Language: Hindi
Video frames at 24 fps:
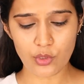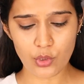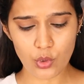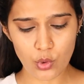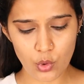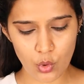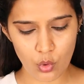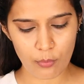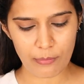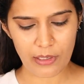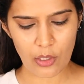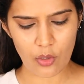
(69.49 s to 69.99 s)

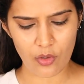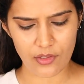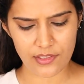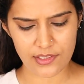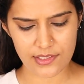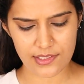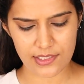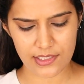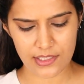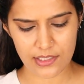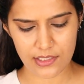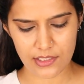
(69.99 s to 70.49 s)
वॉन्ट नो मैं
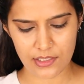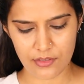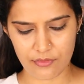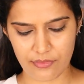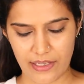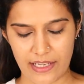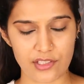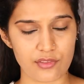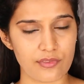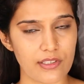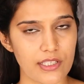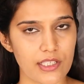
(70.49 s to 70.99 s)
कौन सी
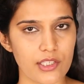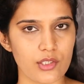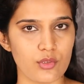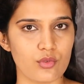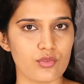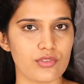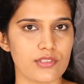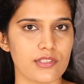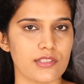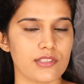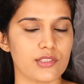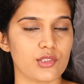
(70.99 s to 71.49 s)
वैक्स वगैरह
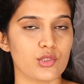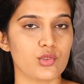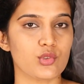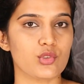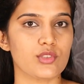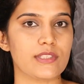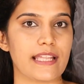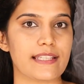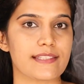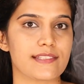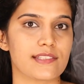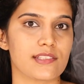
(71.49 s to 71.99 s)
यूज़ करती हूँ
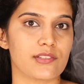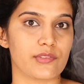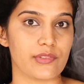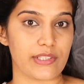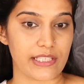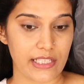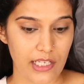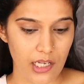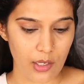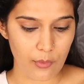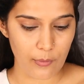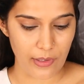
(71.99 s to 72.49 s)
तो दैट्स
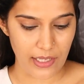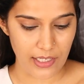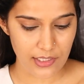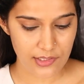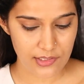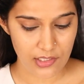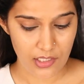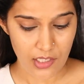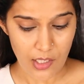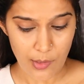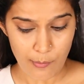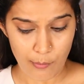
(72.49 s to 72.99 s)
रीका
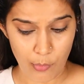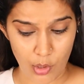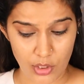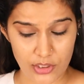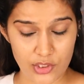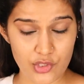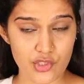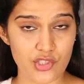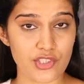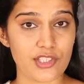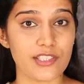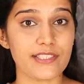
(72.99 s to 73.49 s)
वैक्स
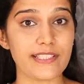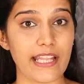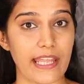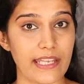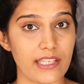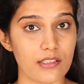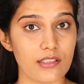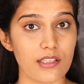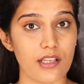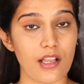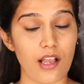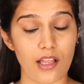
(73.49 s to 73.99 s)
बहुत अच्छे से
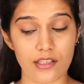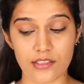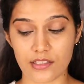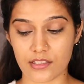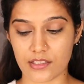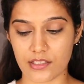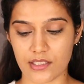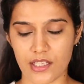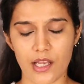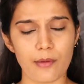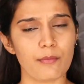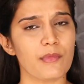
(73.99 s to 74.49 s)
टैनिंग निकाल
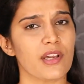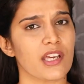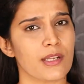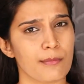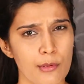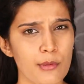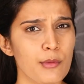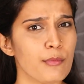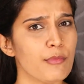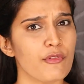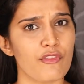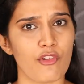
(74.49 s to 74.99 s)
देती है आप घर
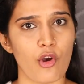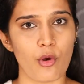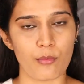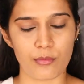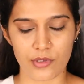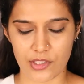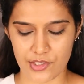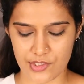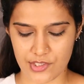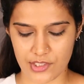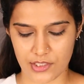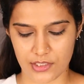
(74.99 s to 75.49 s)
पर भी परफॉर्म
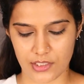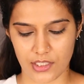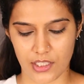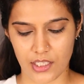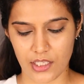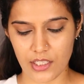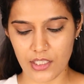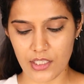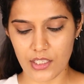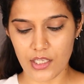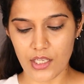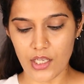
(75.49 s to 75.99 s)
कर सकते
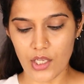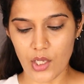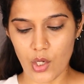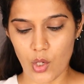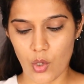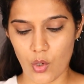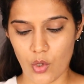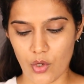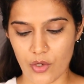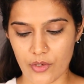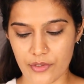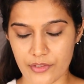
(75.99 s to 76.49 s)
हैं
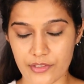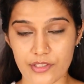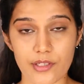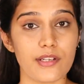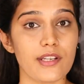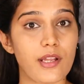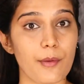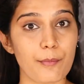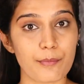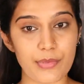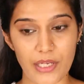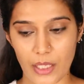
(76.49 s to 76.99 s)
और
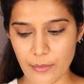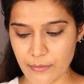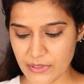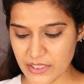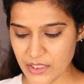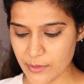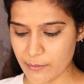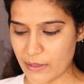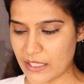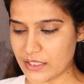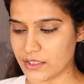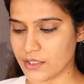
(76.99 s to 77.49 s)
प्राइमर
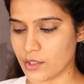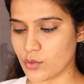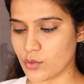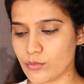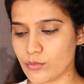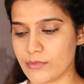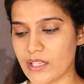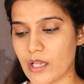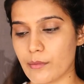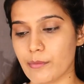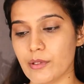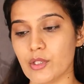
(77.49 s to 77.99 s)
की बात
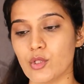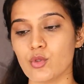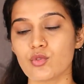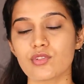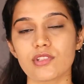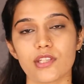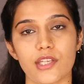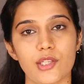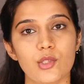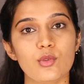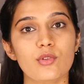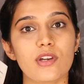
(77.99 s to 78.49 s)
तो मैं यहाँ पर
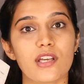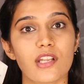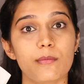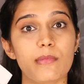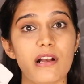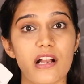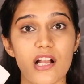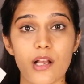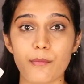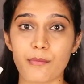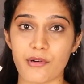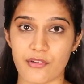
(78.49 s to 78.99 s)
यूज़ कर रही हूँ
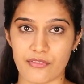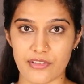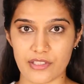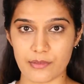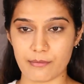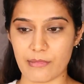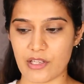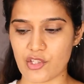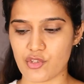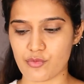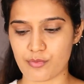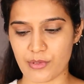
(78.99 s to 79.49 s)
कलबा का
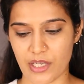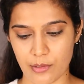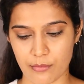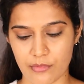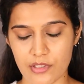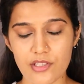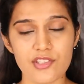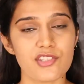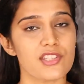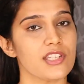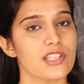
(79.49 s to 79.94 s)
परफेक्ट मैच प्राइमर